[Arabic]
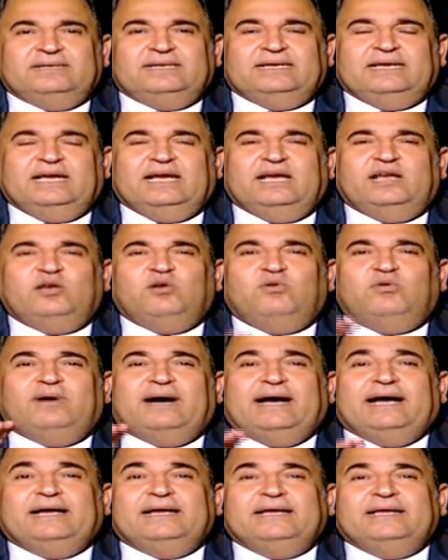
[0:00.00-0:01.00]
اللي
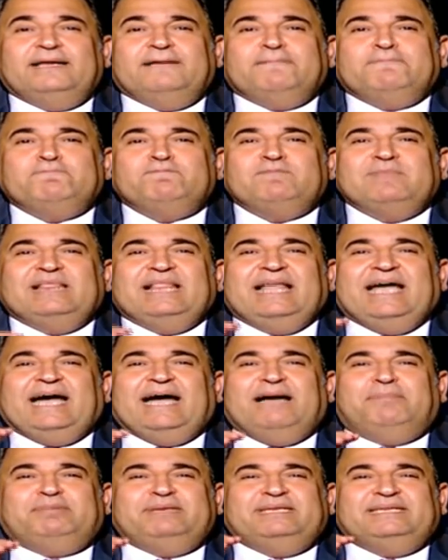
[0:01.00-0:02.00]
هو
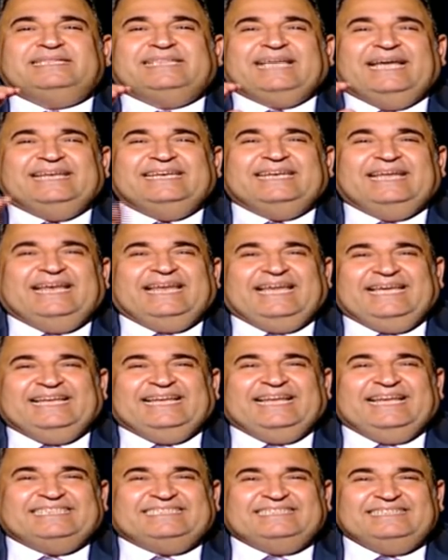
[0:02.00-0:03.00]
لأبيتن
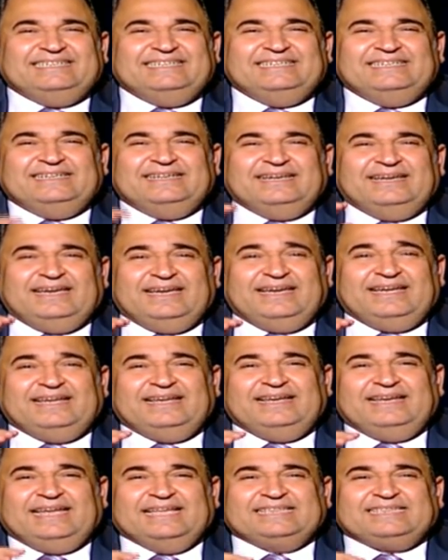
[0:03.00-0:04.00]
ليلتي
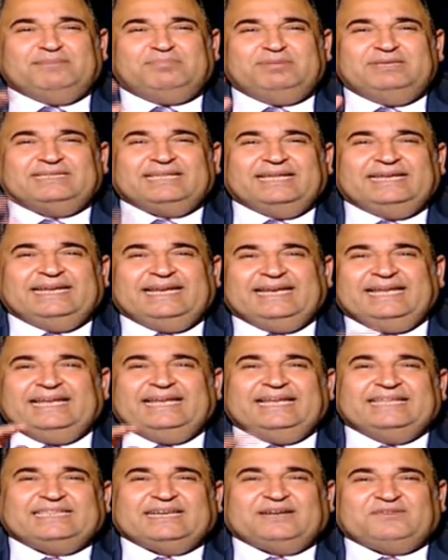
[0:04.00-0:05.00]
ايه لتبيتن
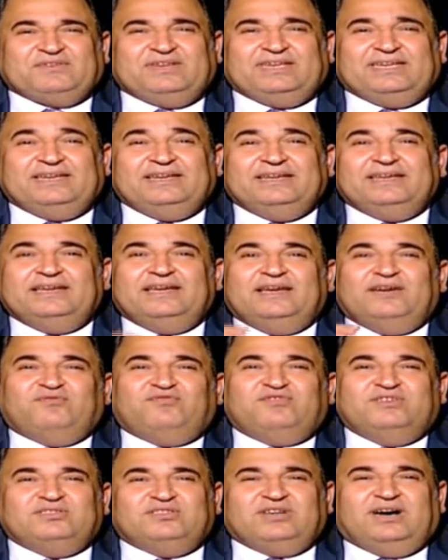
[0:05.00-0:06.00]
ليلتك في ايه
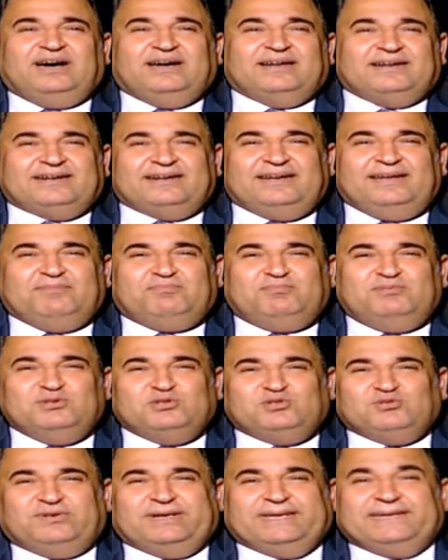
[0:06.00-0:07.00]
في دار ابن
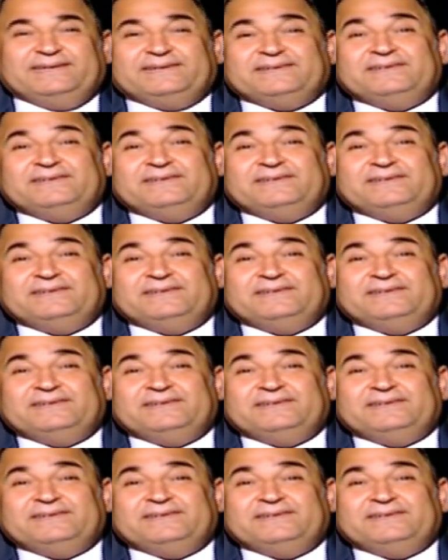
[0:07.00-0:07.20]
زهير